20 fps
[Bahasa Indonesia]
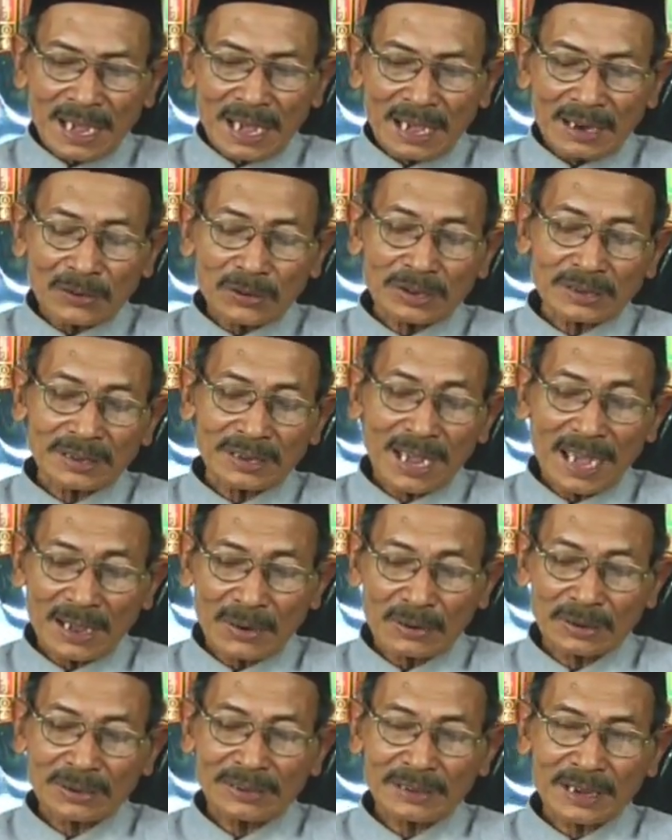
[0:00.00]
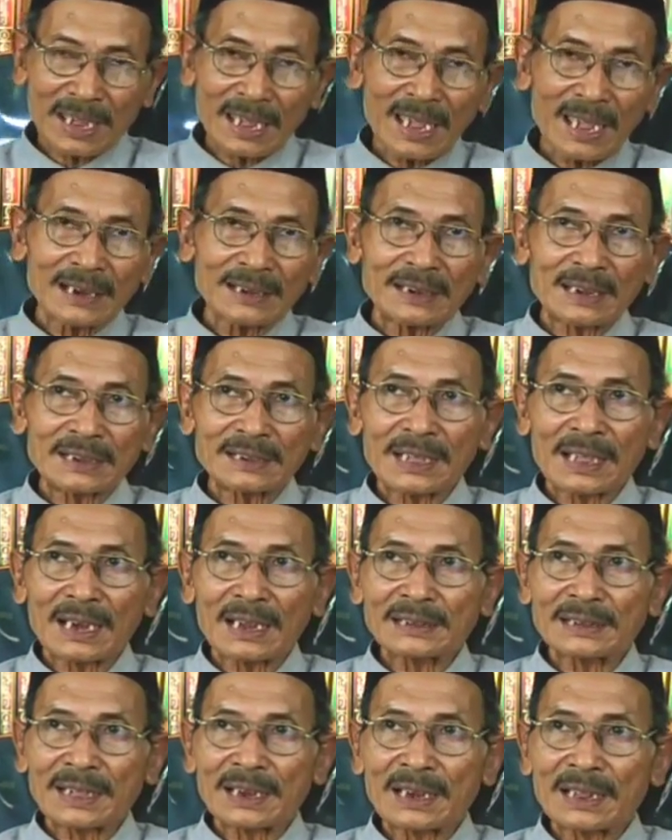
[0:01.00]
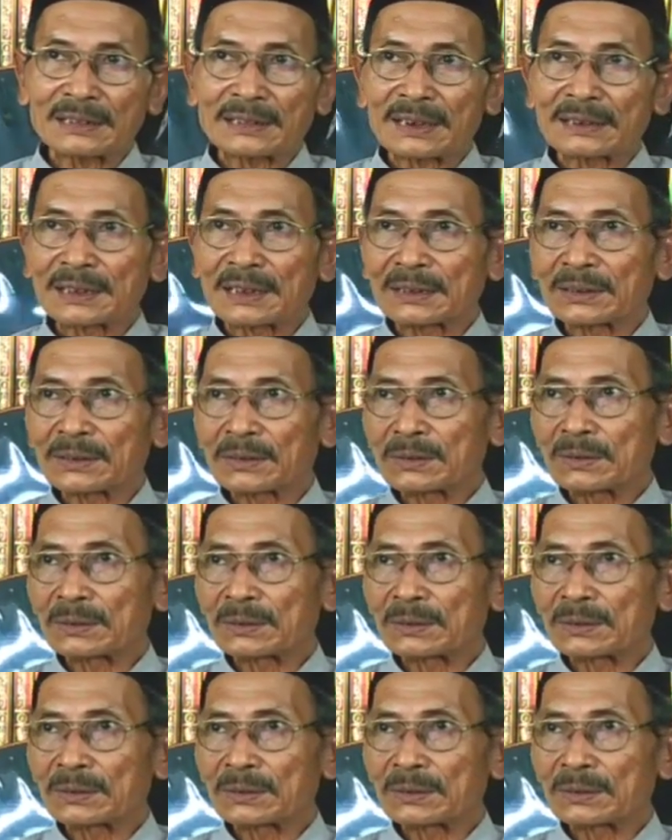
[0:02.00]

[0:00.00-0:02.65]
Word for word: harus seharusnya ada syarat-syarat tertentu